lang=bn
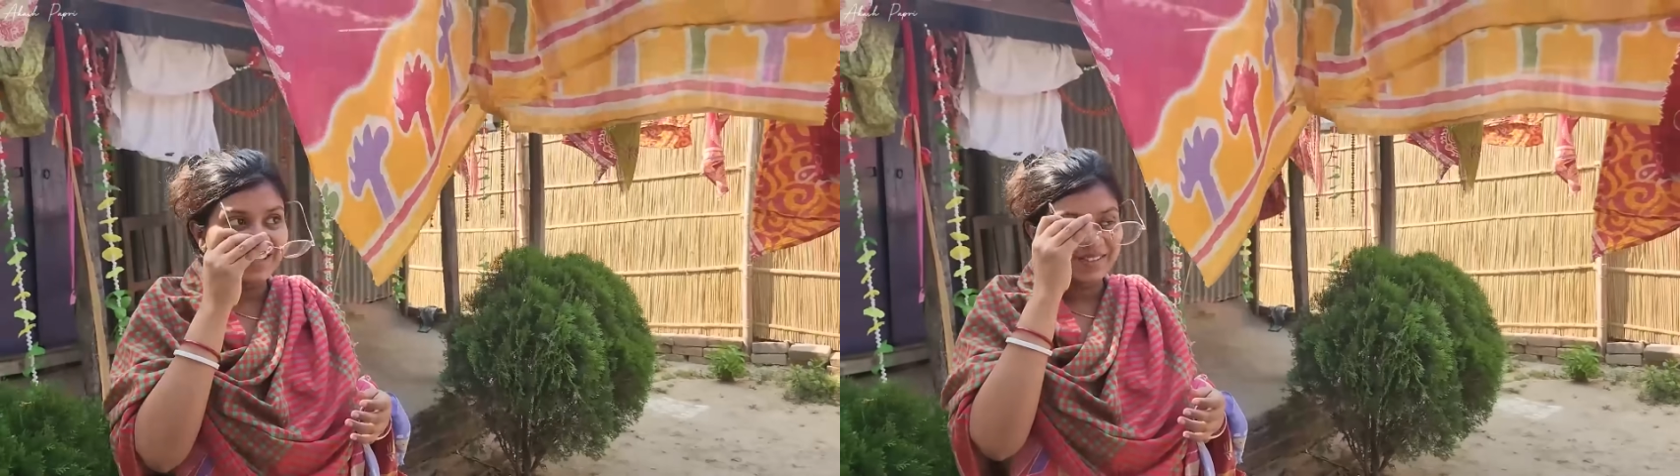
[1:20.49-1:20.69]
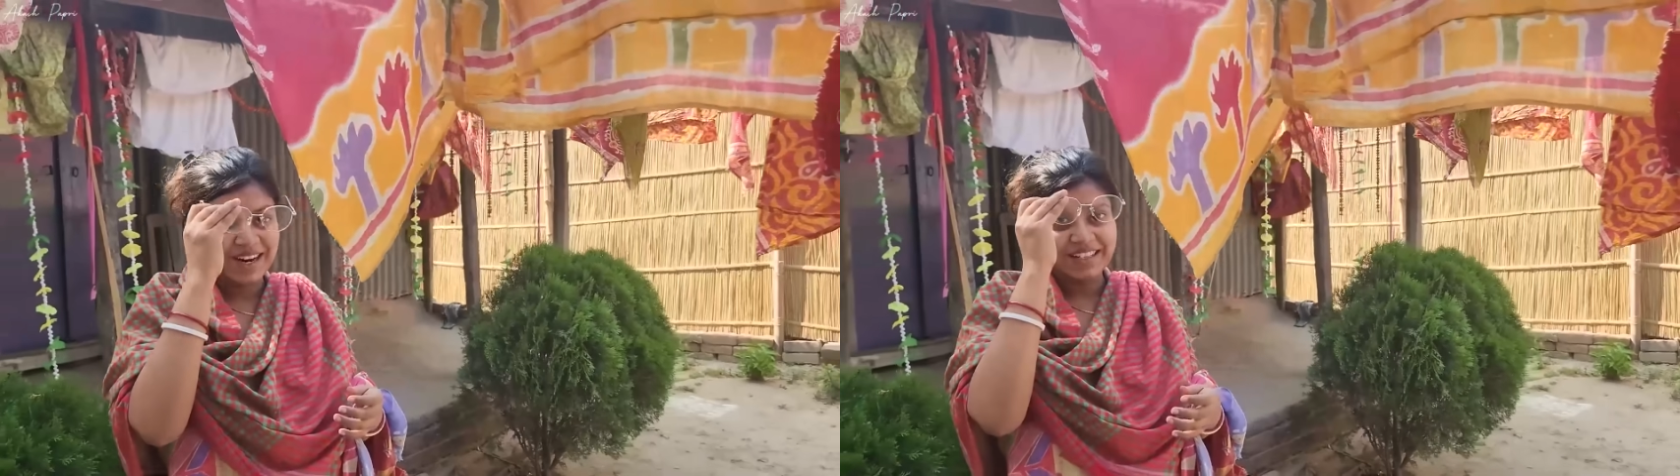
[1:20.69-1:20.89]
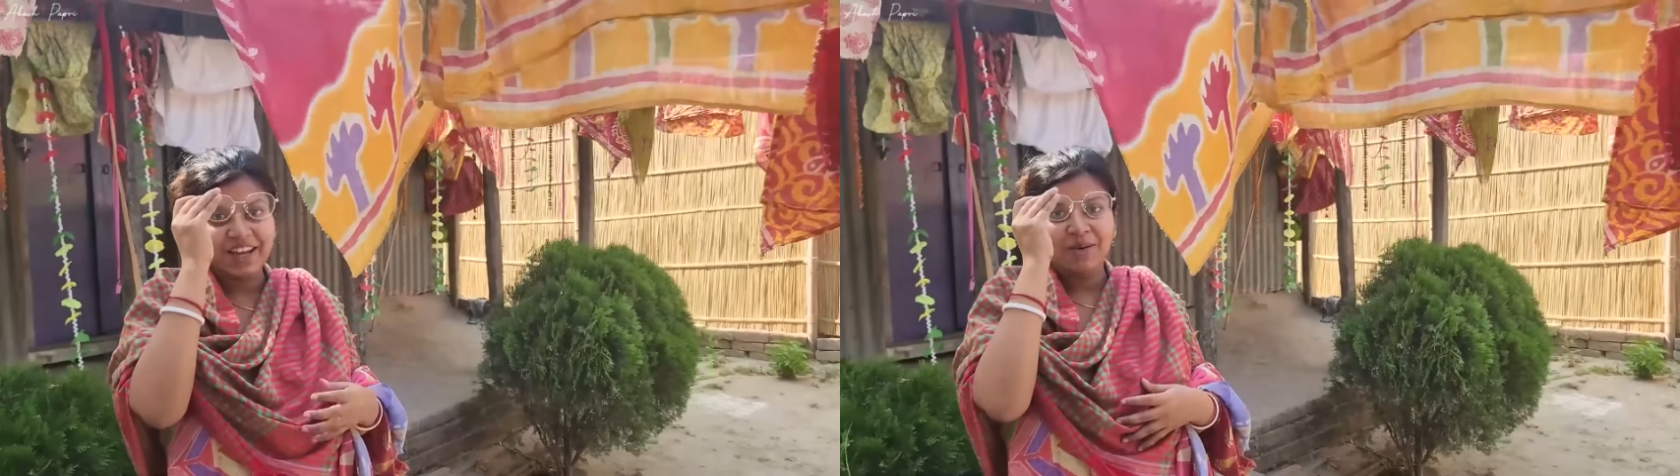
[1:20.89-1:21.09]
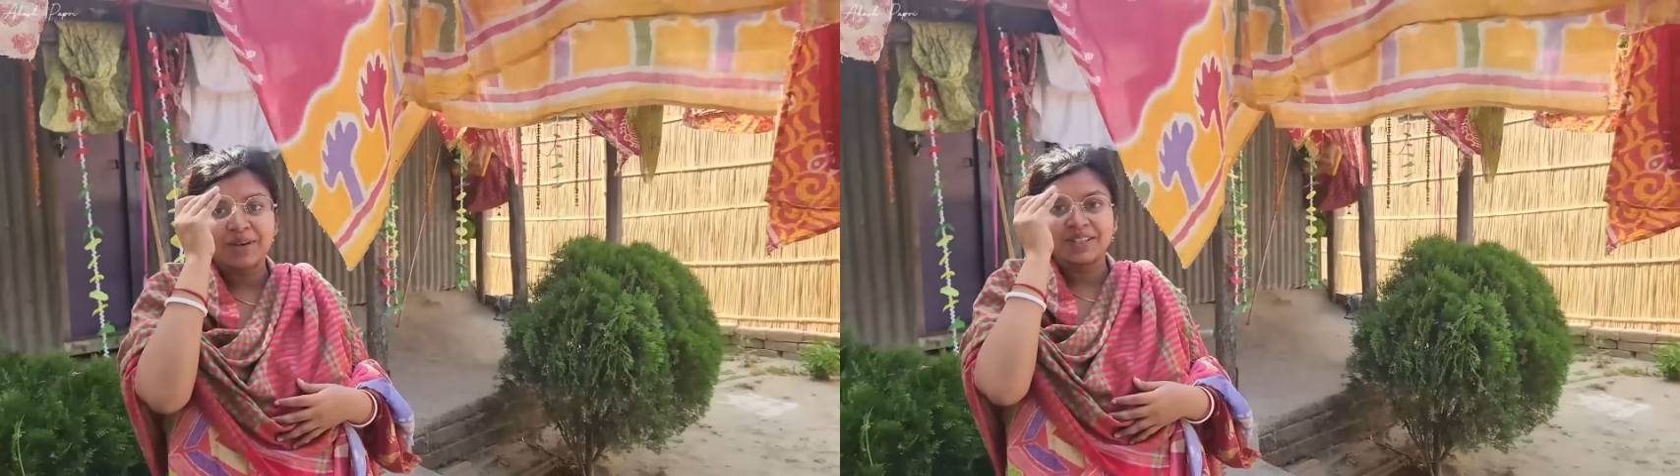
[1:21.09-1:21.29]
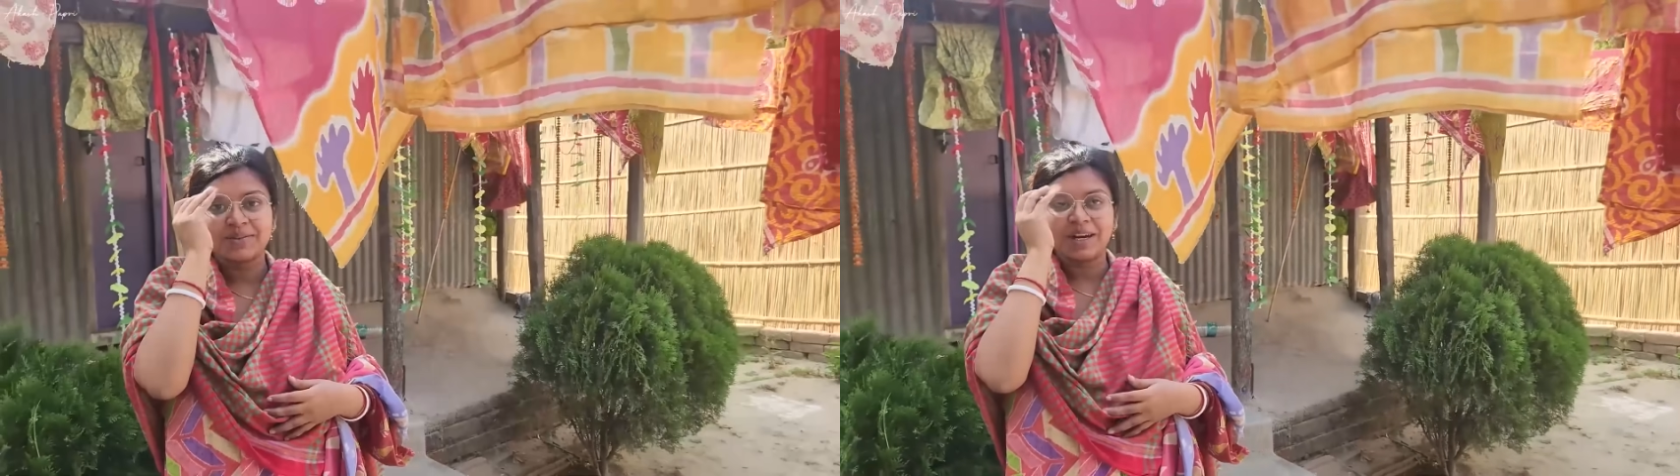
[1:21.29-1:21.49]
একজন আর তা
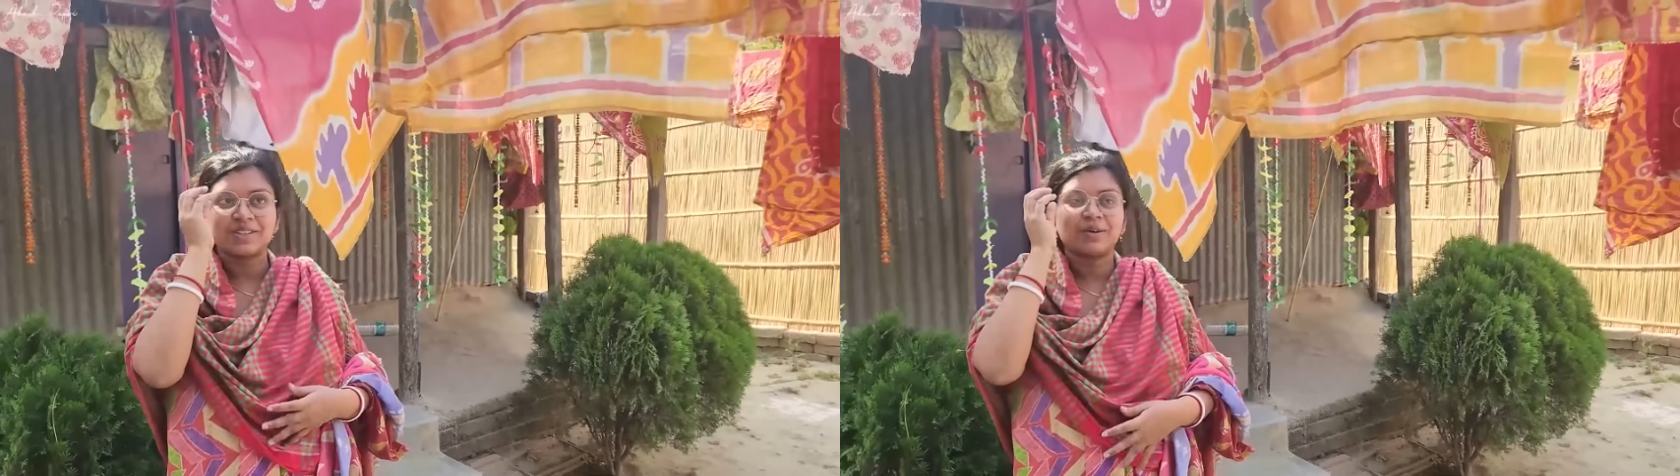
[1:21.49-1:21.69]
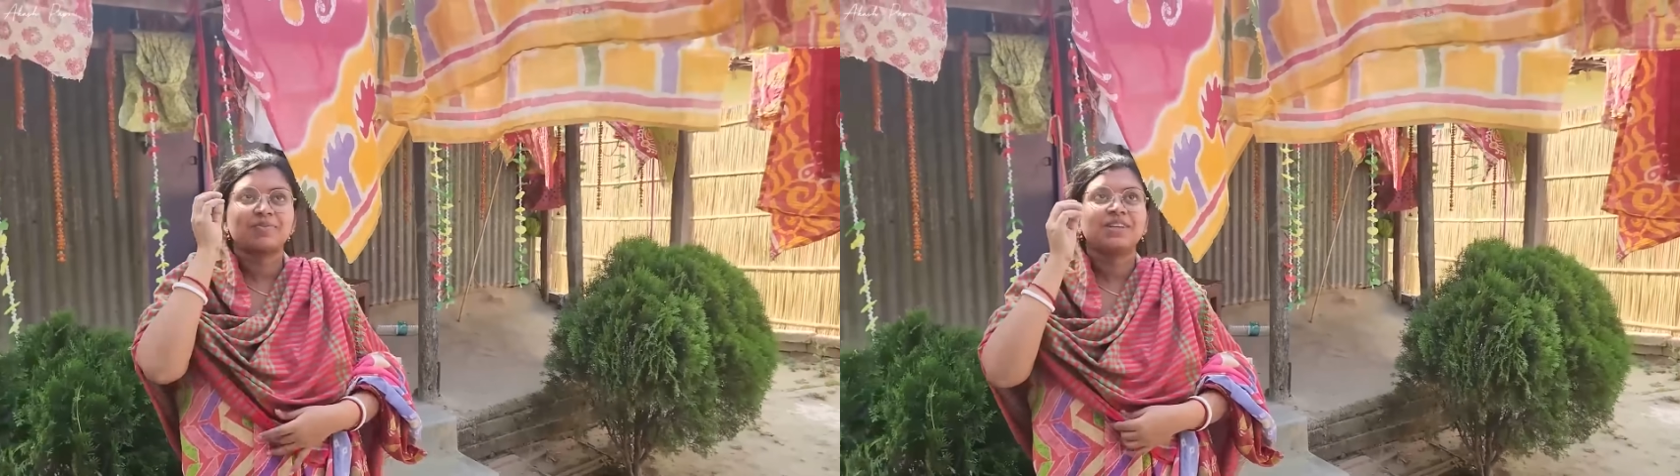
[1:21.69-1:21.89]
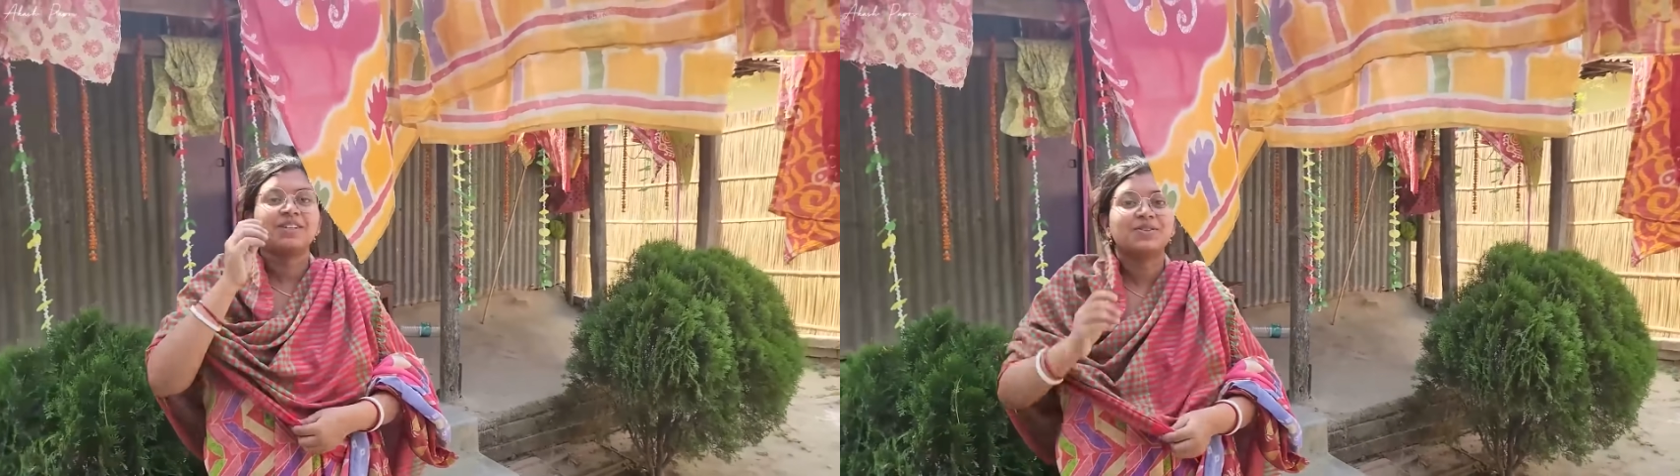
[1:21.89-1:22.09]
আবার সেই বাড়ি সব থেকে